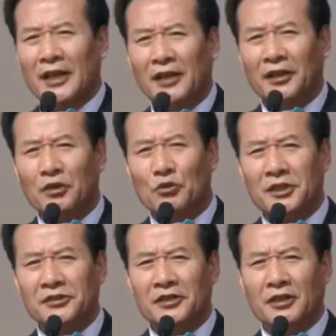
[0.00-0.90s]
trên tuyến
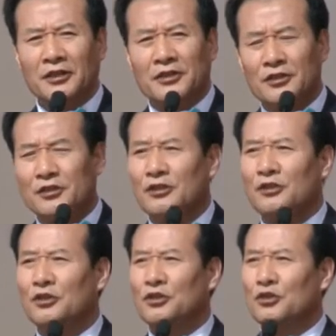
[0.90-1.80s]
hành lang kinh tế
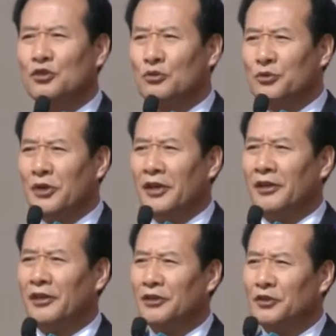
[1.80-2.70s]
Quân Minh, Lào
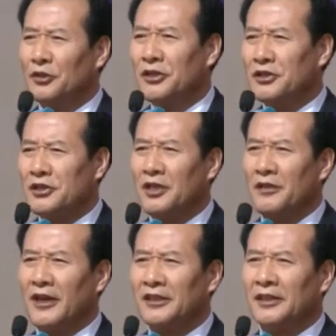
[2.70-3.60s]
Cai, Hà Nội,
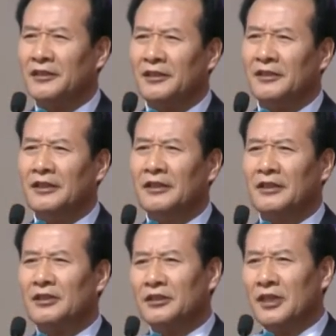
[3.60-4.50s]
Hải Phòng,
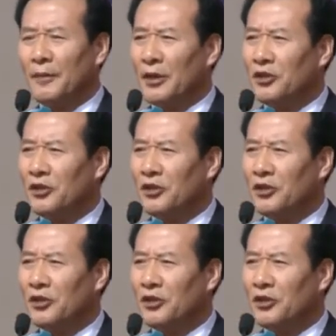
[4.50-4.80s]
Quảng Ninh.